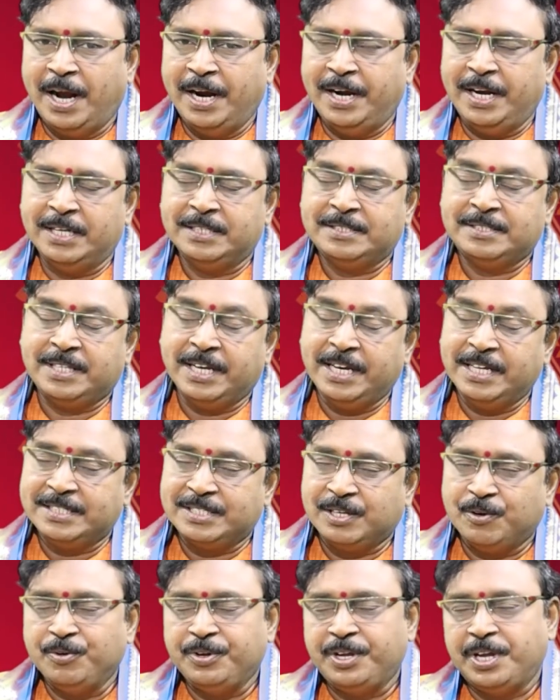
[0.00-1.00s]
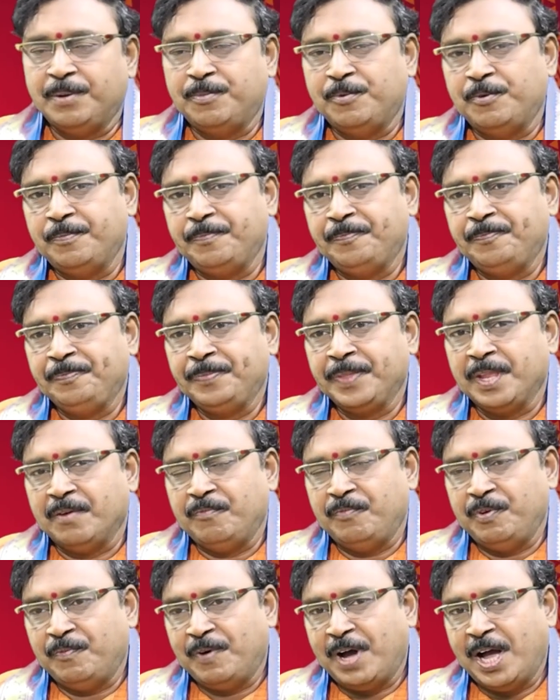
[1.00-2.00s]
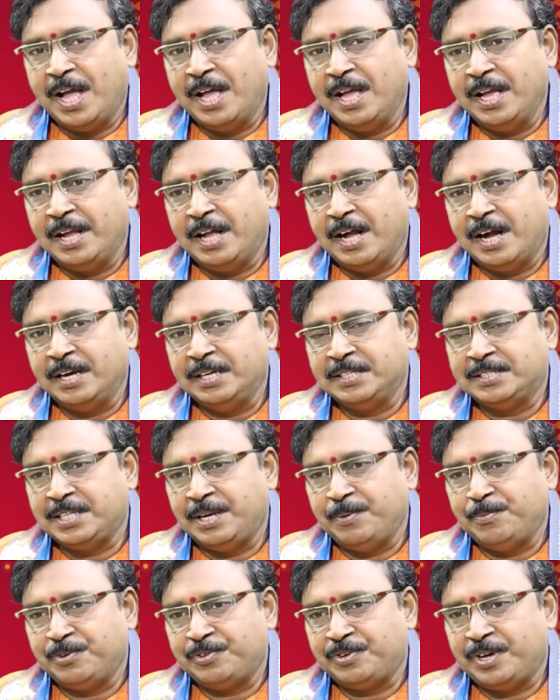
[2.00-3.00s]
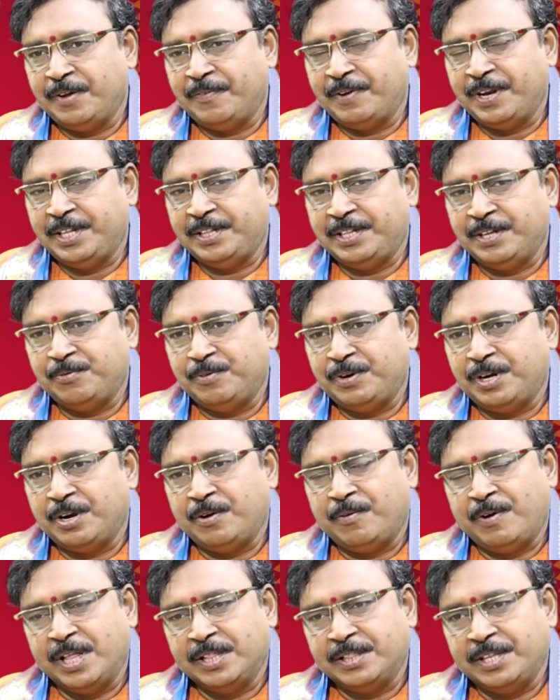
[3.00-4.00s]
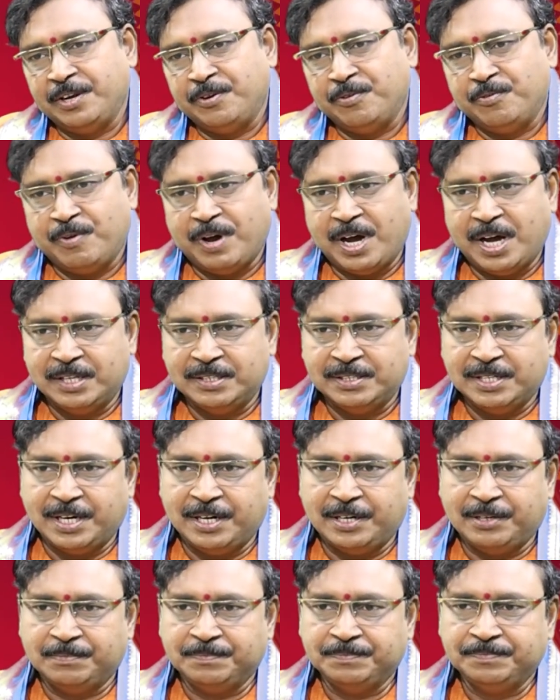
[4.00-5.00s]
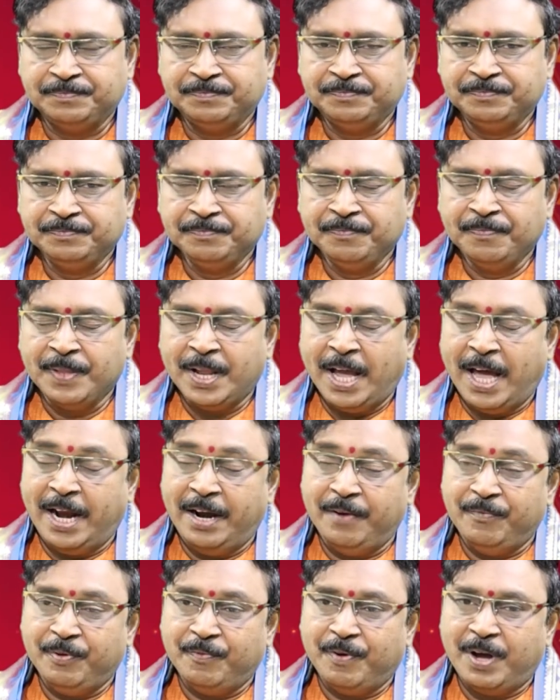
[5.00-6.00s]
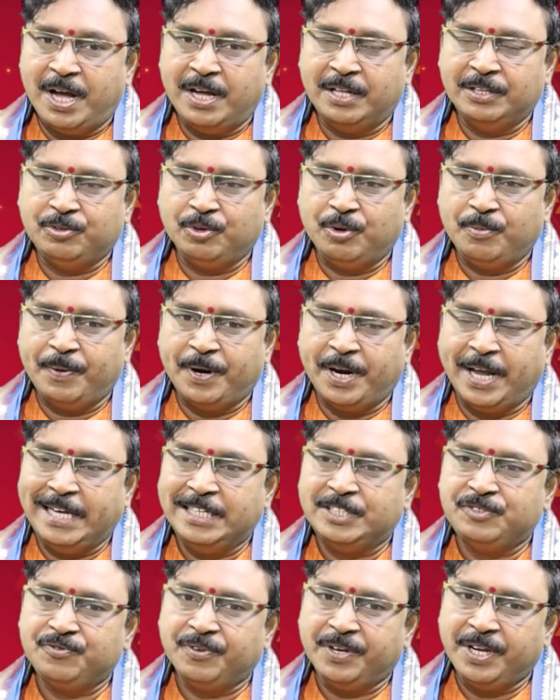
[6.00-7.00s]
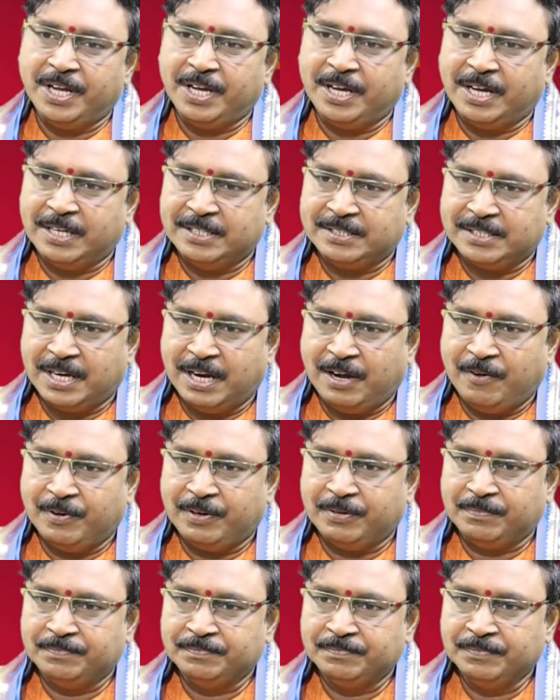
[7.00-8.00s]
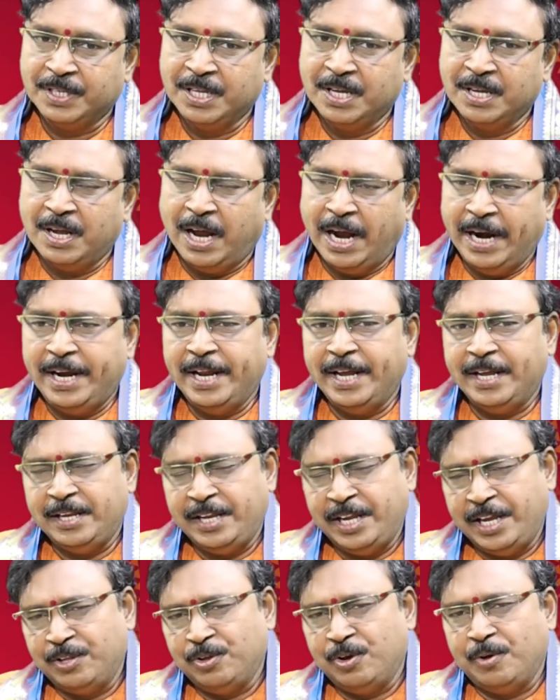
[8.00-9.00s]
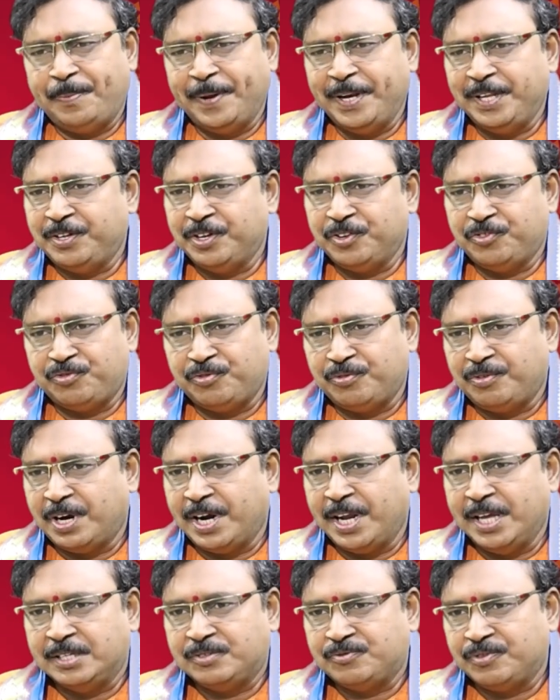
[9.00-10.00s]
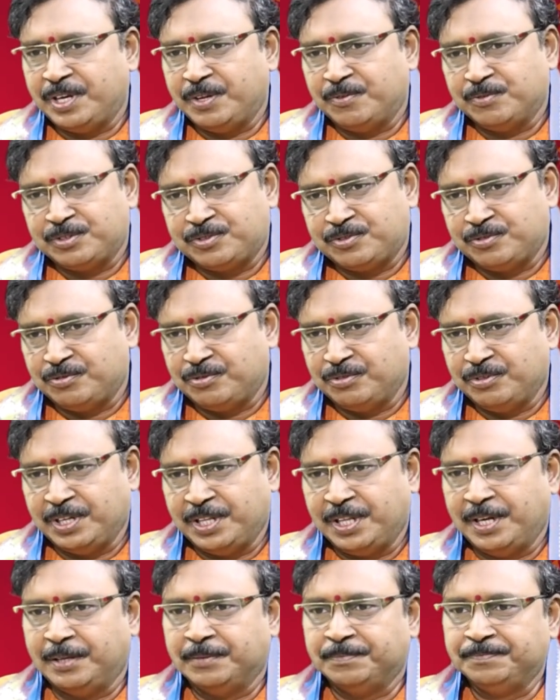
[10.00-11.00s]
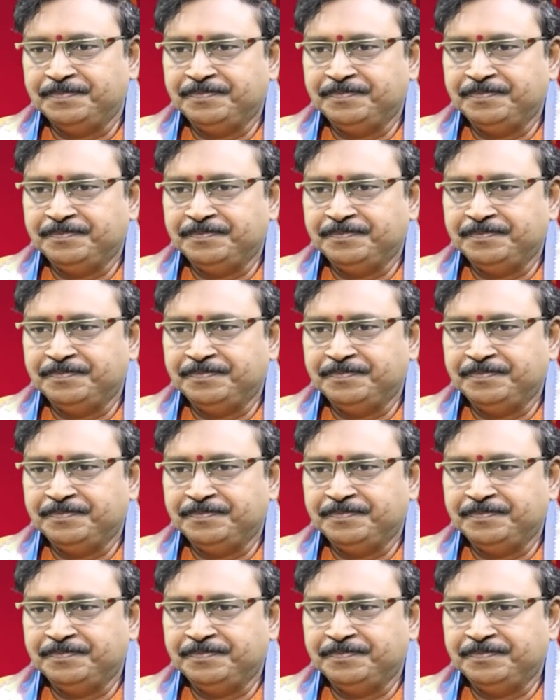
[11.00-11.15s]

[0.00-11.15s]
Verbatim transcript: అంటే స్త్రీ సౌఖ్యము వివాహం కాని స్త్రీ పురుషులు ఎవరైతే ఉంటారో వాళ్ళందరికీ వివాహం జరగటం అలానే వివాహంతో పాటు ఐశ్వర్యం కలిసి రావటం అంటే ఏదో పని చేస్తుంటాడు ఐశ్వర్యం వస్తుంటుంది కదా